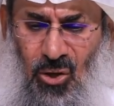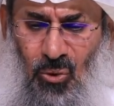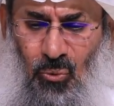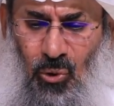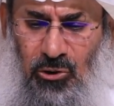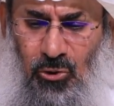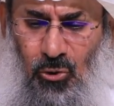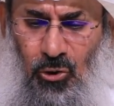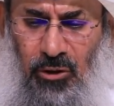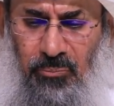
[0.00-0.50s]

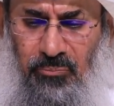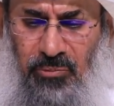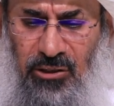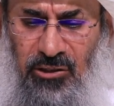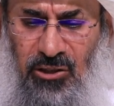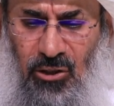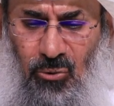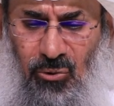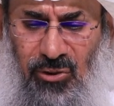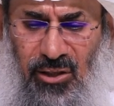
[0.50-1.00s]
وتحب ان
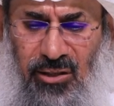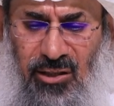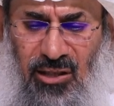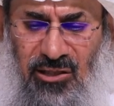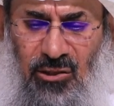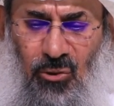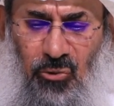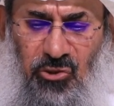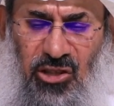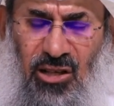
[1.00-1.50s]
تقول ان
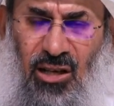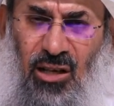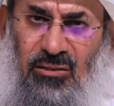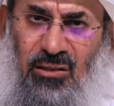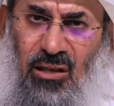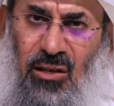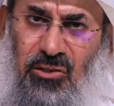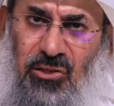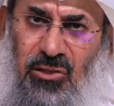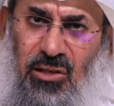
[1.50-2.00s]
زوجي
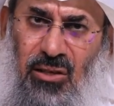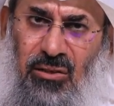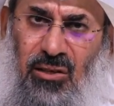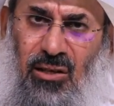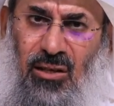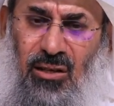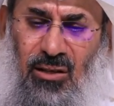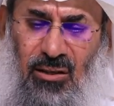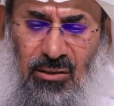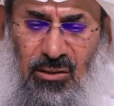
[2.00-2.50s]
اعطاني
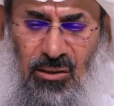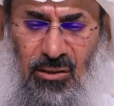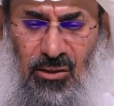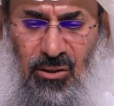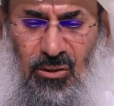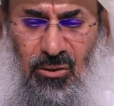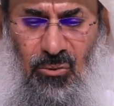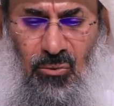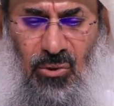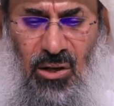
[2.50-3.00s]
كذا
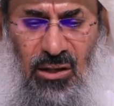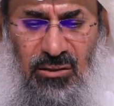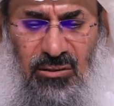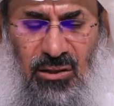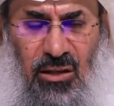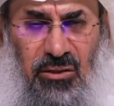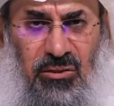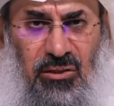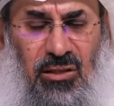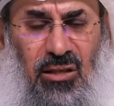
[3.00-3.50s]

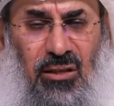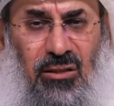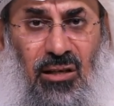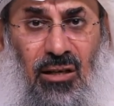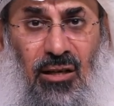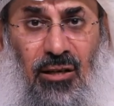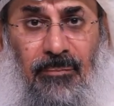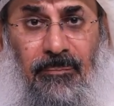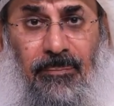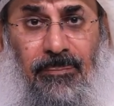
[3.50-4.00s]
واعطاني
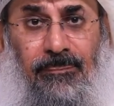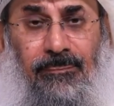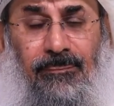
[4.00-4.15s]
كذا